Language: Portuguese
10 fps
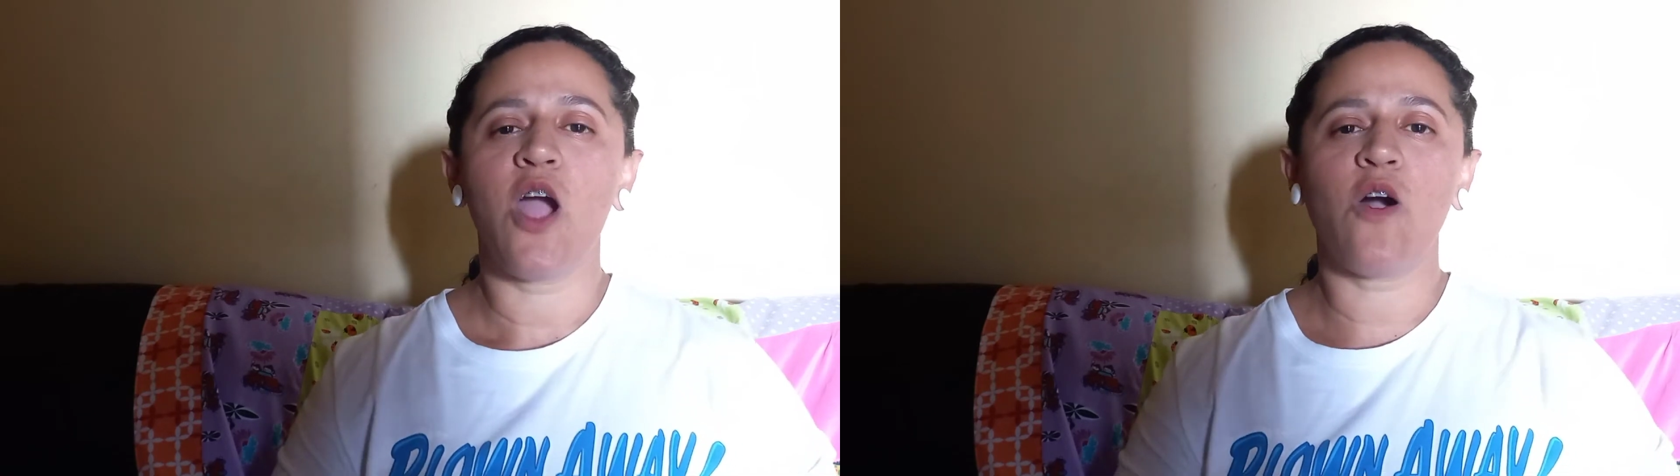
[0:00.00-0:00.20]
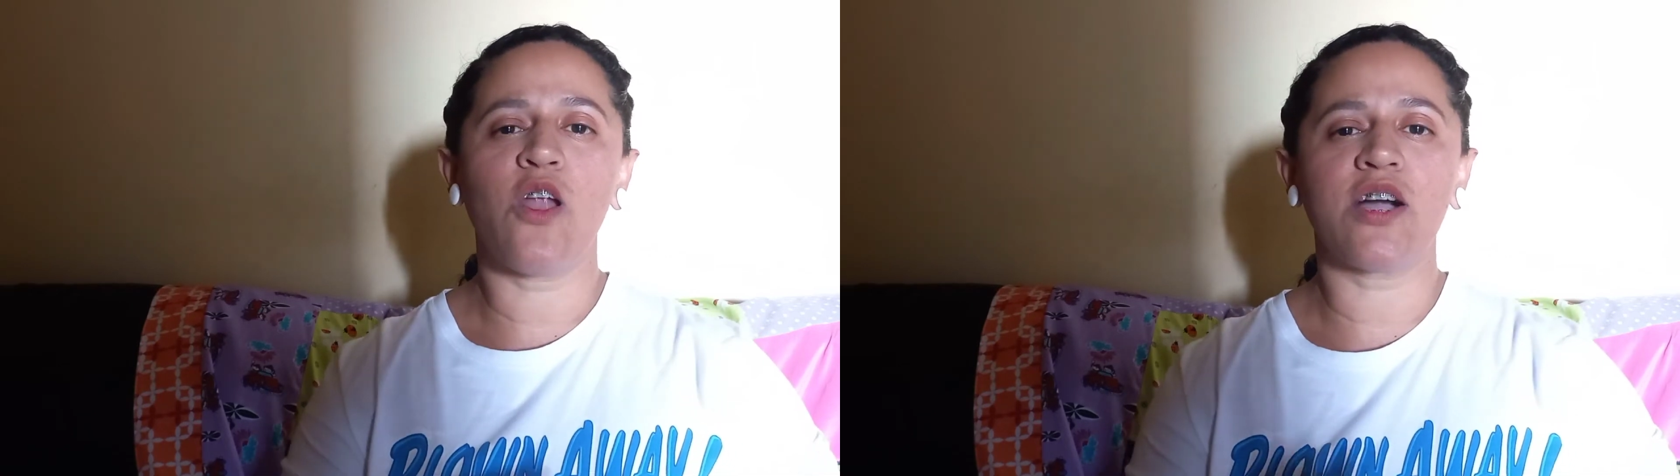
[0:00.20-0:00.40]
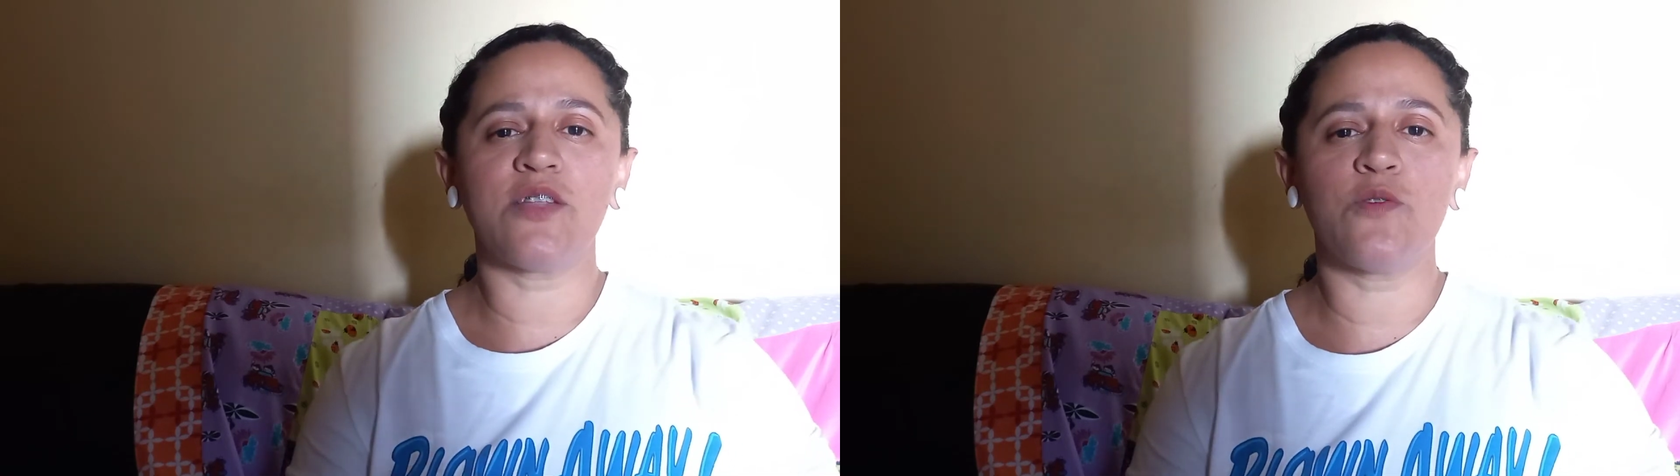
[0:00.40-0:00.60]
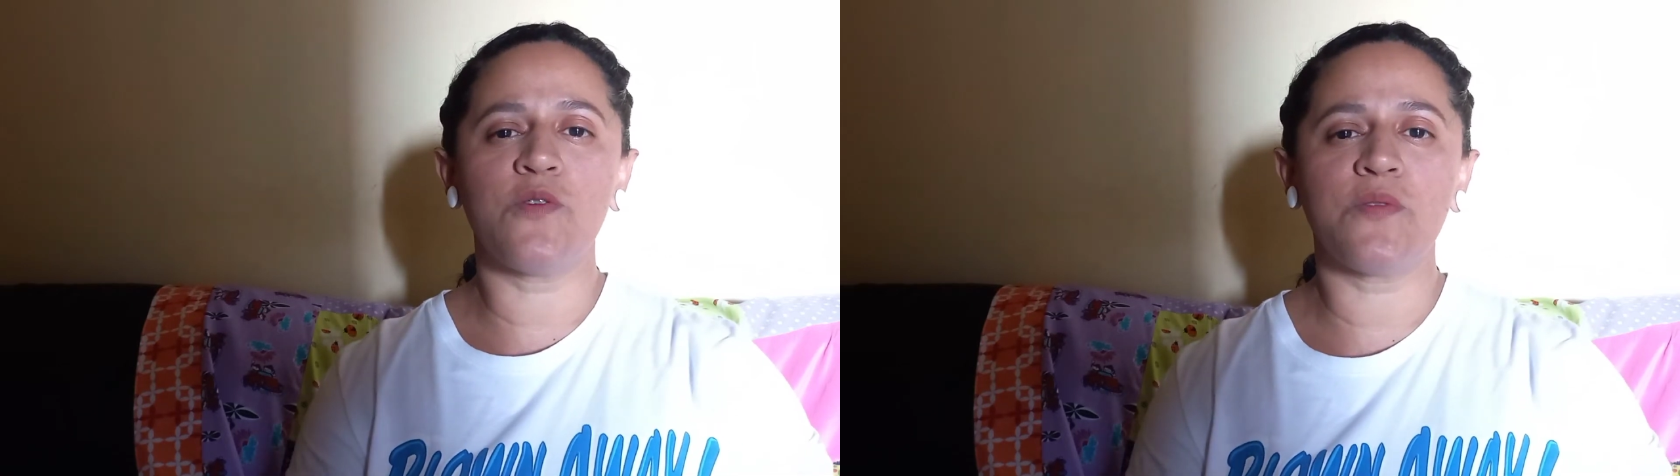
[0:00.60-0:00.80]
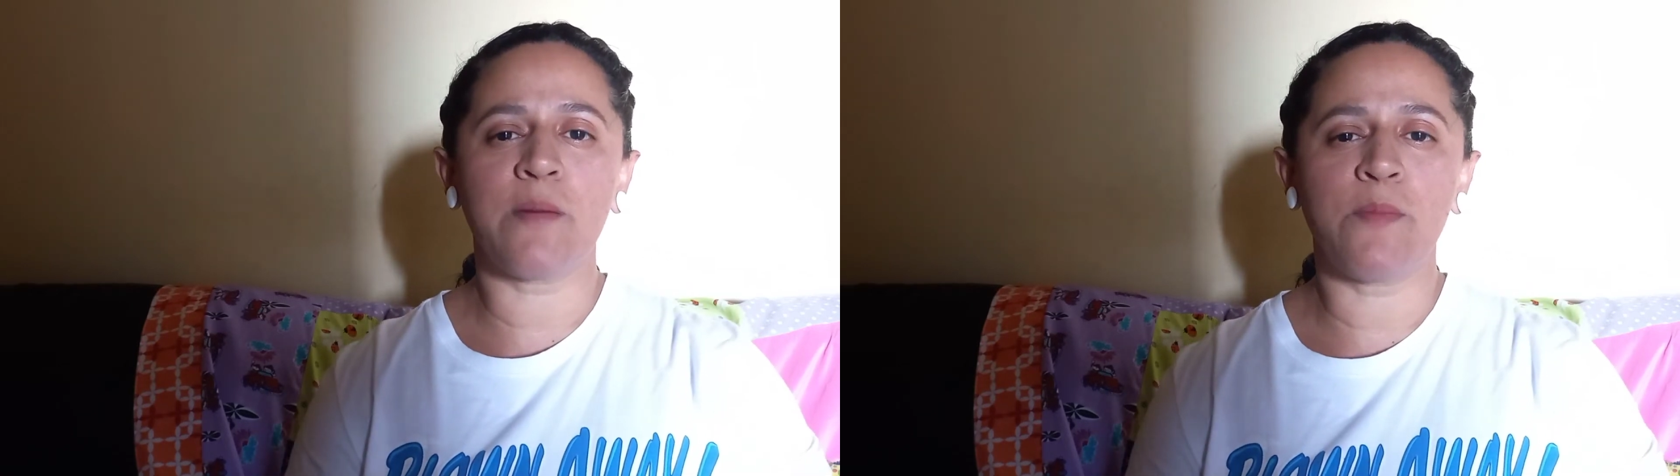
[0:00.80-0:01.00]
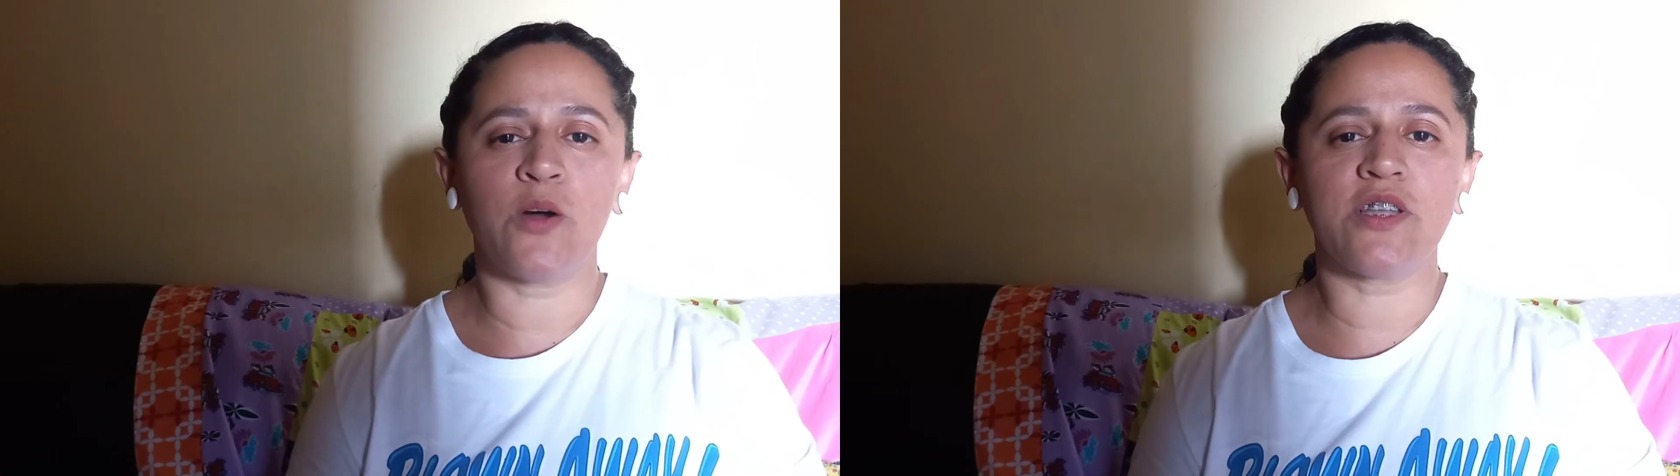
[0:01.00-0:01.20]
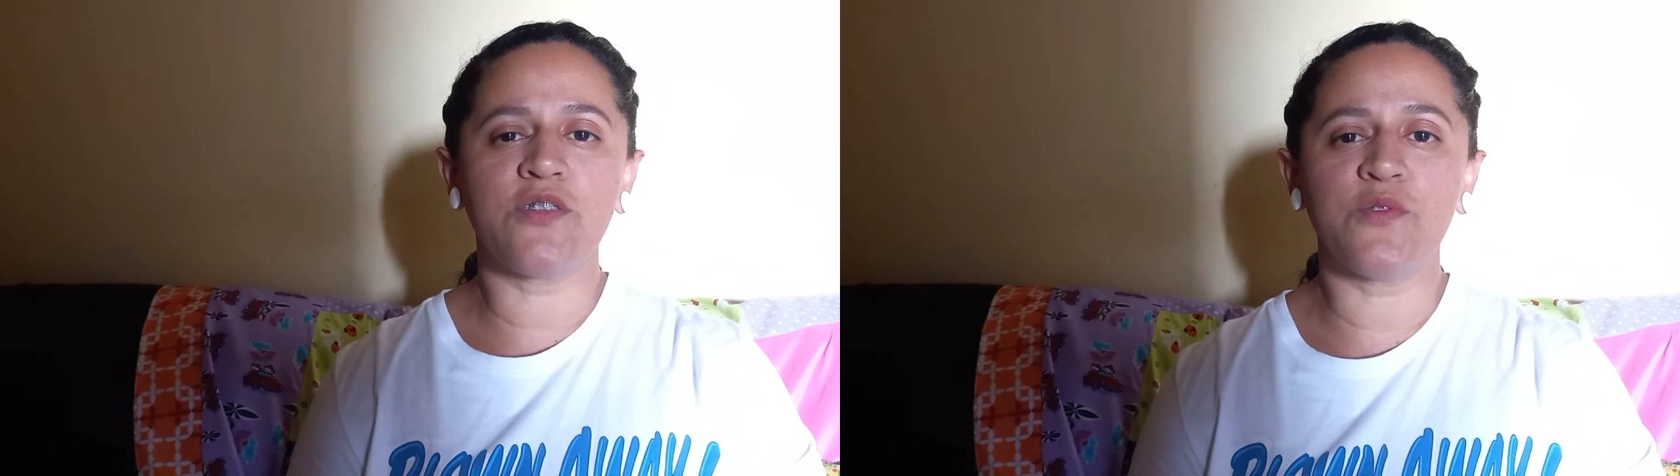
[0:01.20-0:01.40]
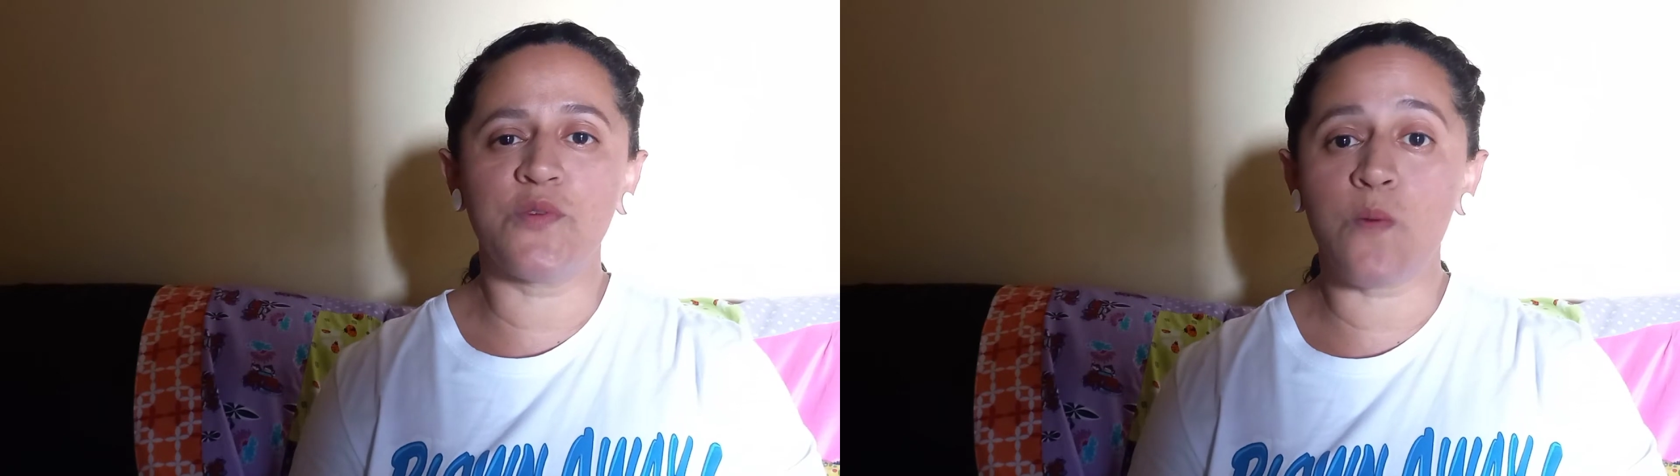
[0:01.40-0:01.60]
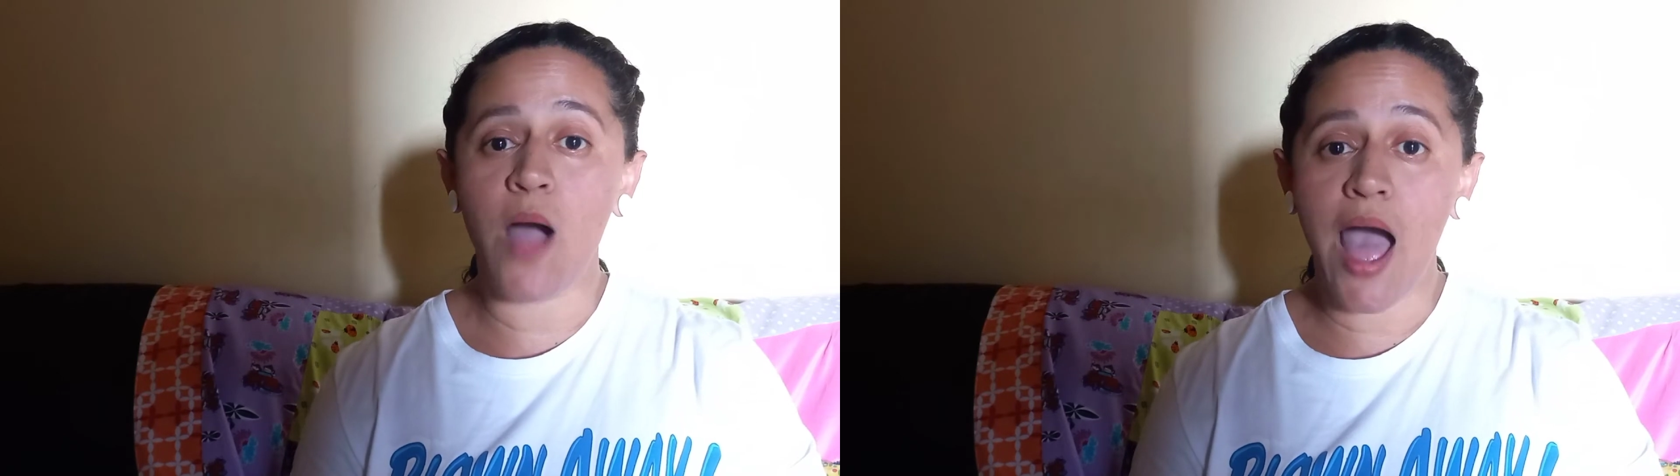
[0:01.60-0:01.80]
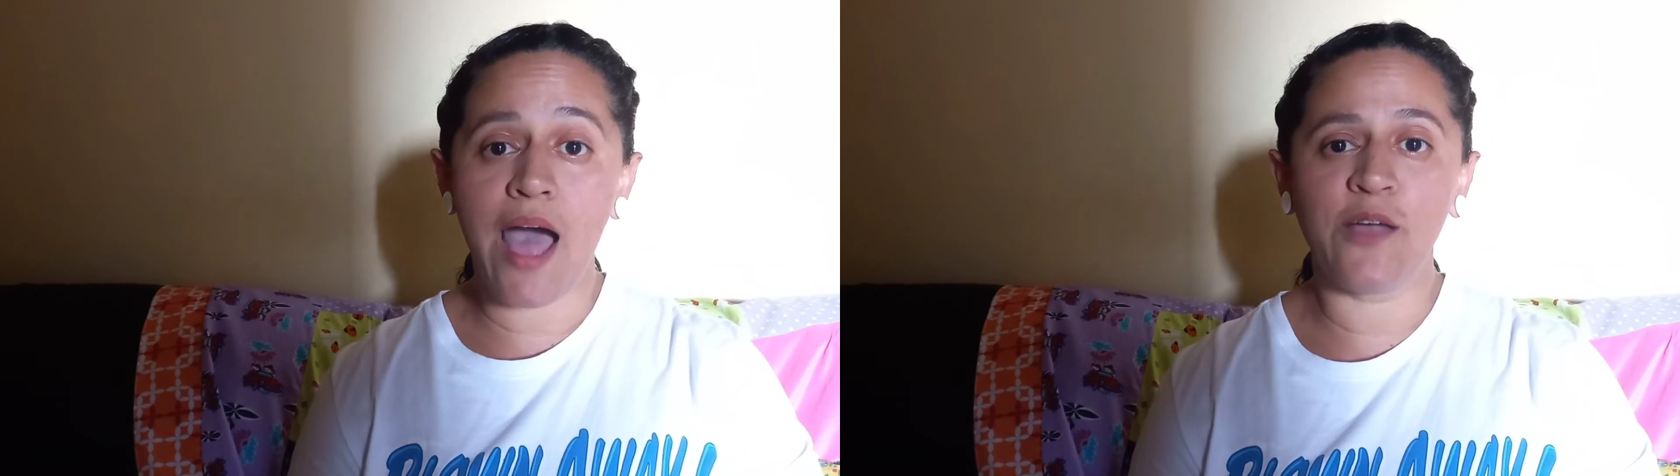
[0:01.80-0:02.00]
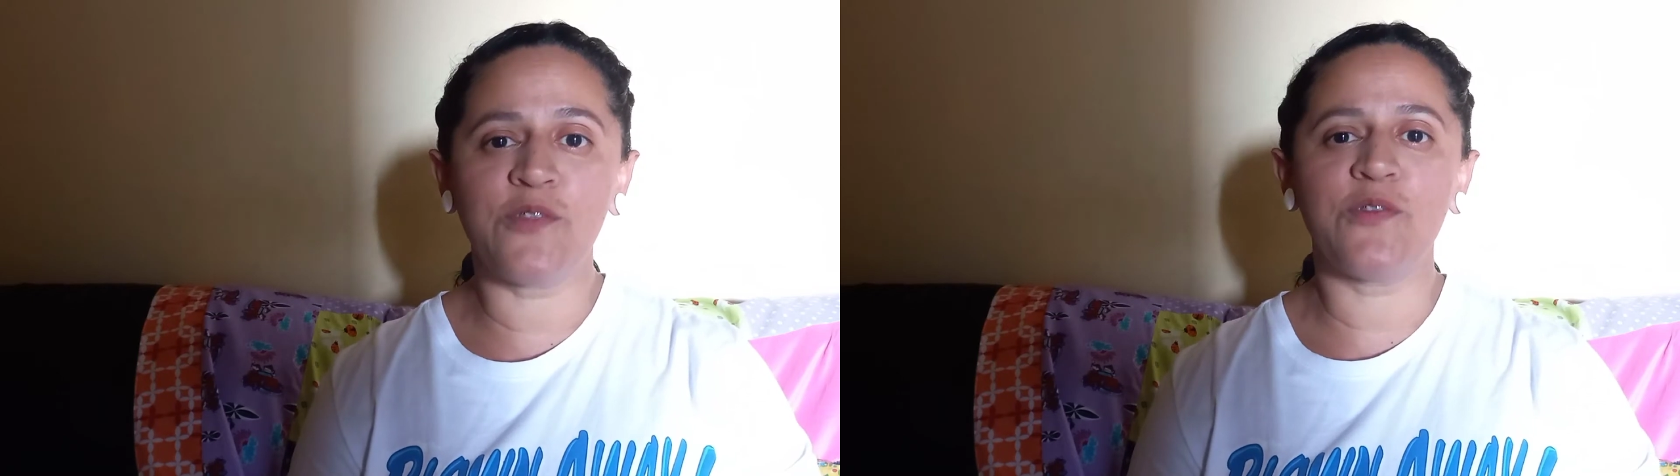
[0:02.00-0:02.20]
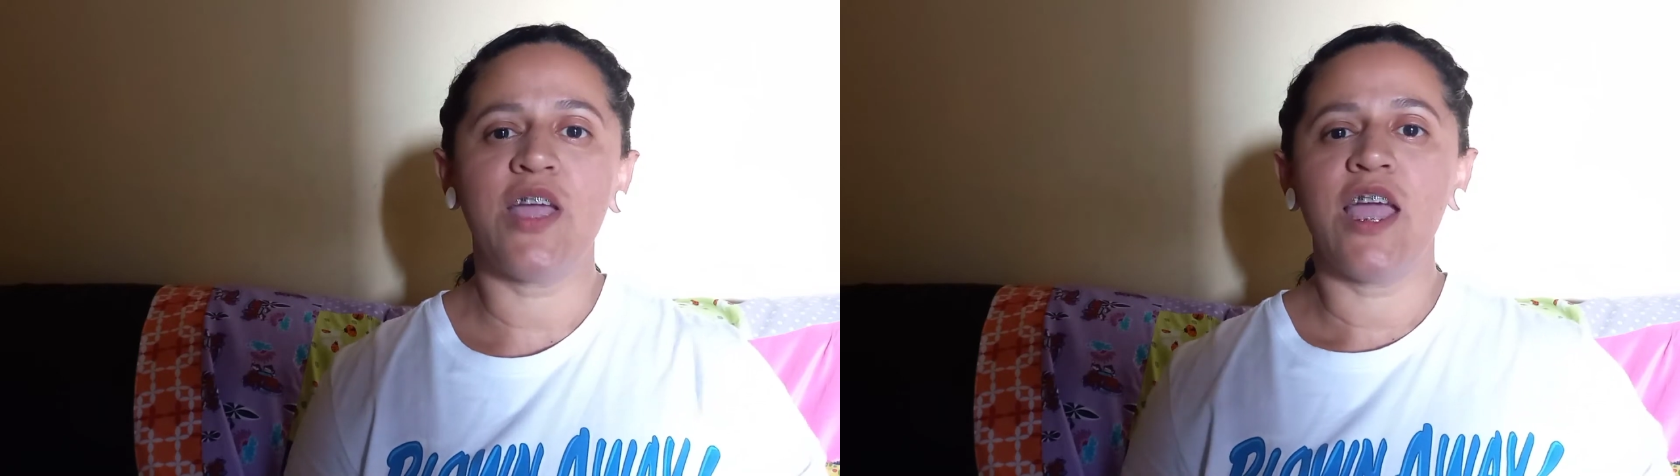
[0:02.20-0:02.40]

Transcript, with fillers: coloca no, na porta do quarto